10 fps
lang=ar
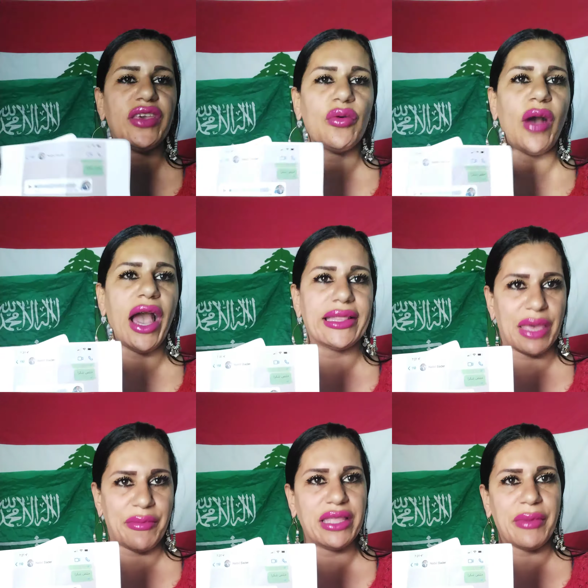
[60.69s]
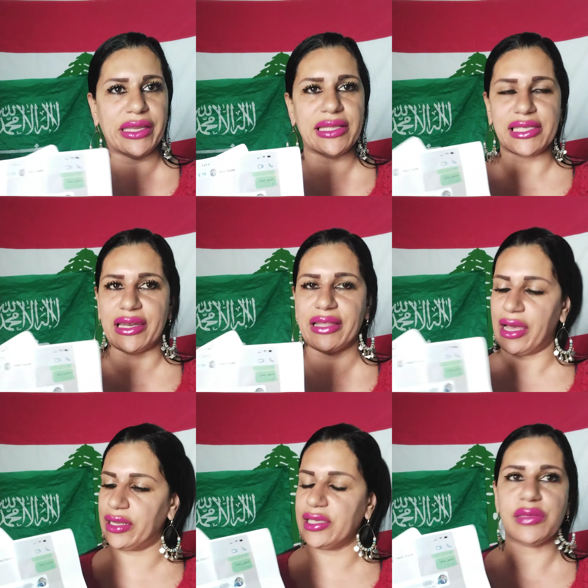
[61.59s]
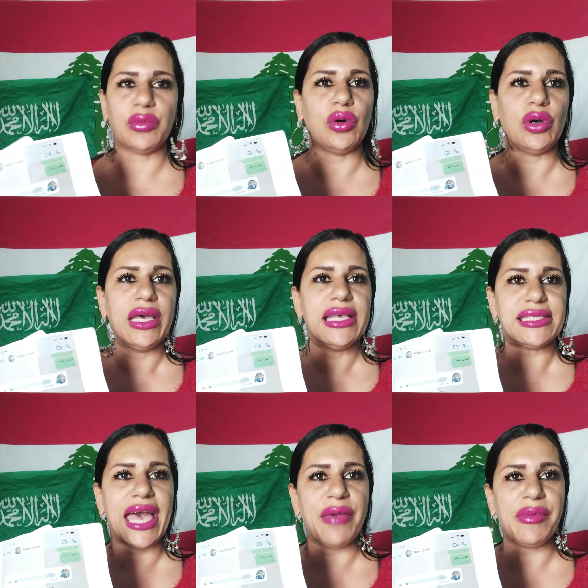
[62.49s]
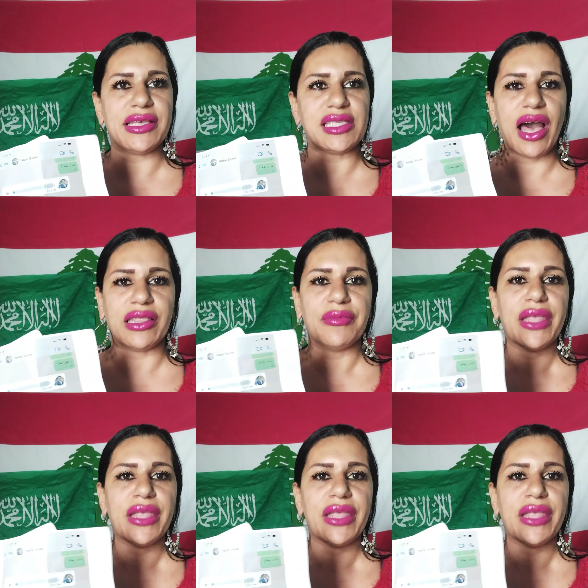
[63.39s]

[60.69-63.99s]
واحد كمان مريض سرطان اسمه سامي صاد